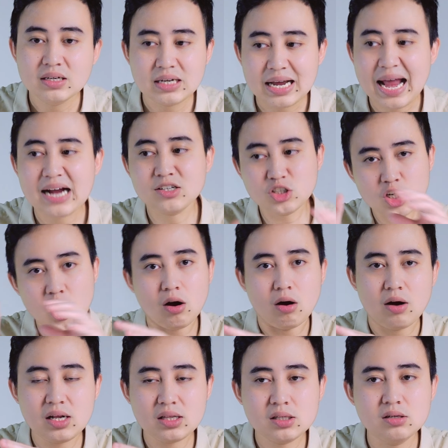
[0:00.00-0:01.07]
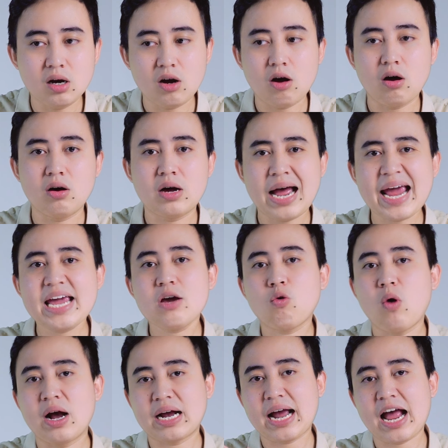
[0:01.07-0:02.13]
những hãng nhỏ thường họ hay
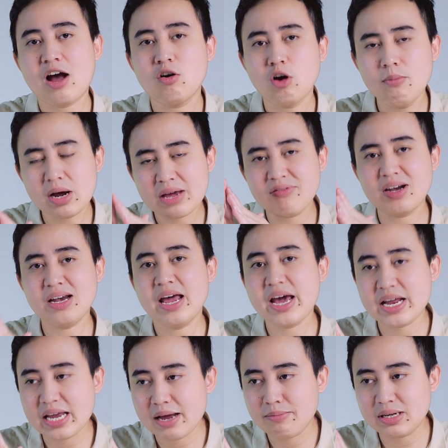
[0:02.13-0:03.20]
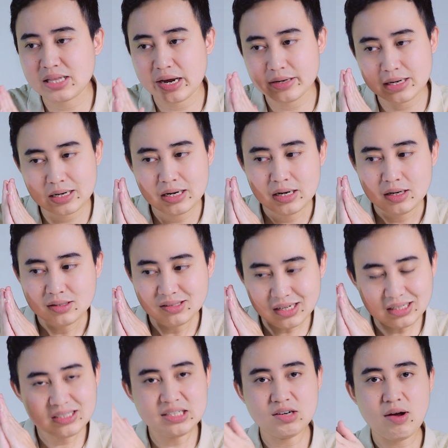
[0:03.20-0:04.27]
quảng cáo có một cái vấn đề nha mình thấy rằng
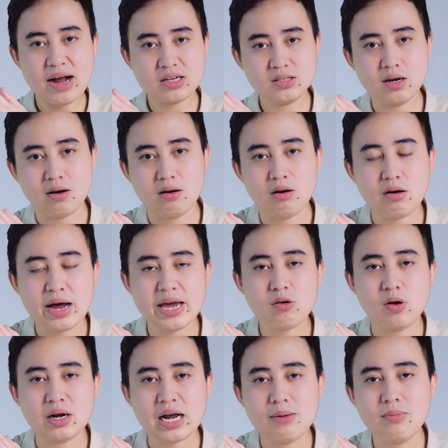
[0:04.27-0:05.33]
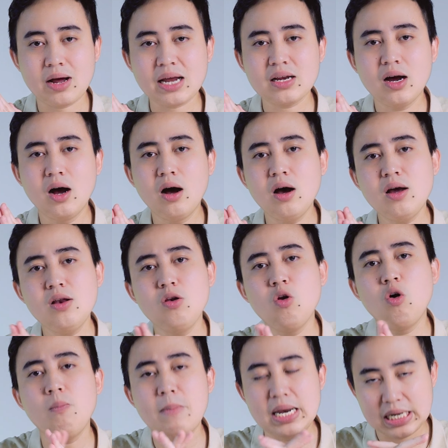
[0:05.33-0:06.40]
rất nhiều hãng nhỏ họ hay quảng cáo một cách hơi
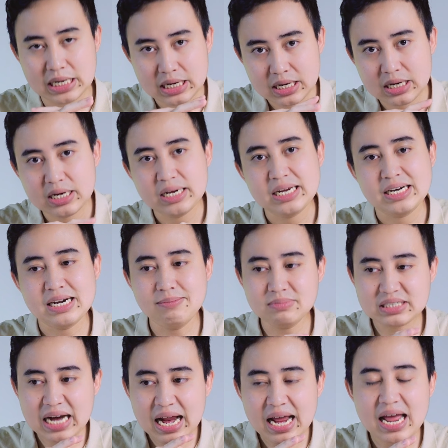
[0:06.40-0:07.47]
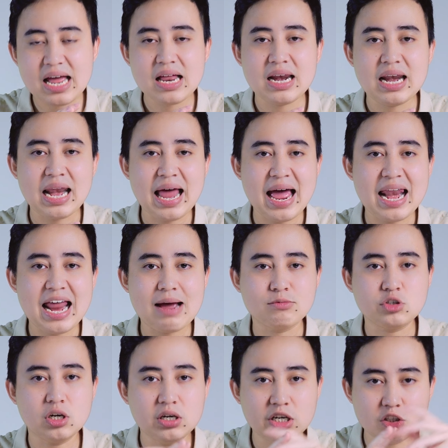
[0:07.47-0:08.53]
lố bịch đâm ra là
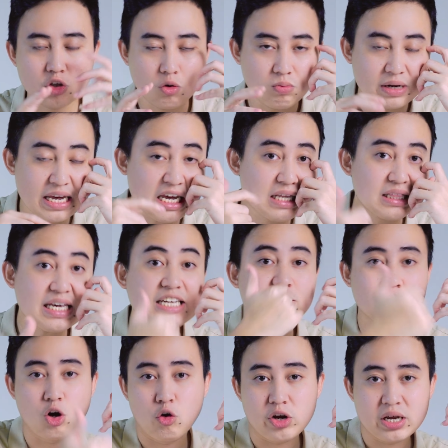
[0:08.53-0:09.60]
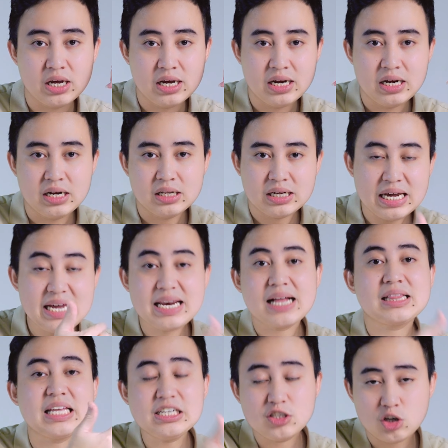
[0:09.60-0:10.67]
làm cho người dùng khi tin rồi khi
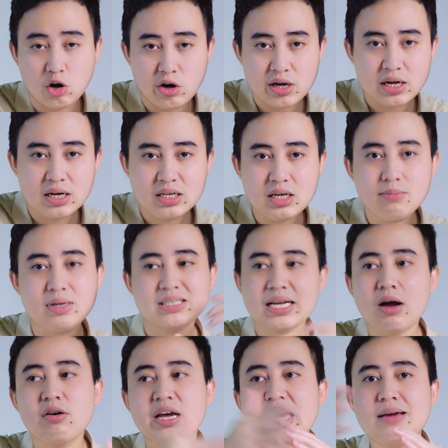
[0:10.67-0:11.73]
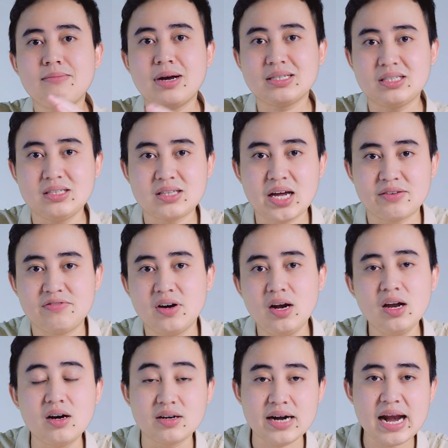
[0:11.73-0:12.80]
đã tin rồi nhưng mà sau khi mà sự thật vỡ
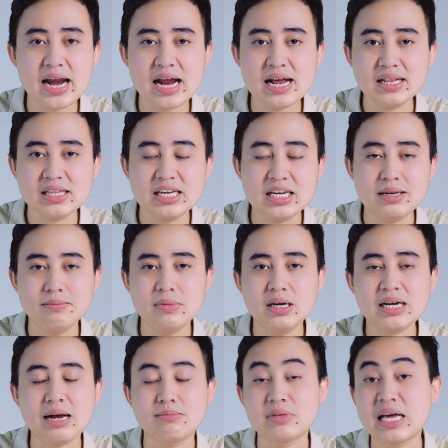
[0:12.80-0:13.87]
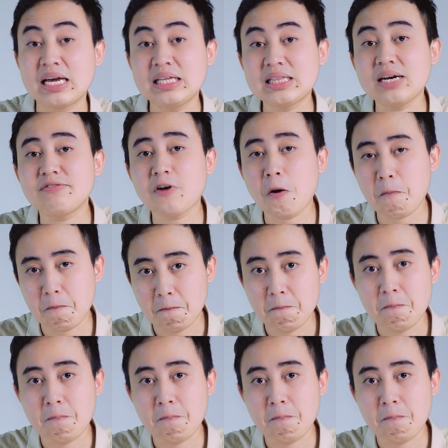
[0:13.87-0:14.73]
lở ra thì mới cảm thấy thất vọng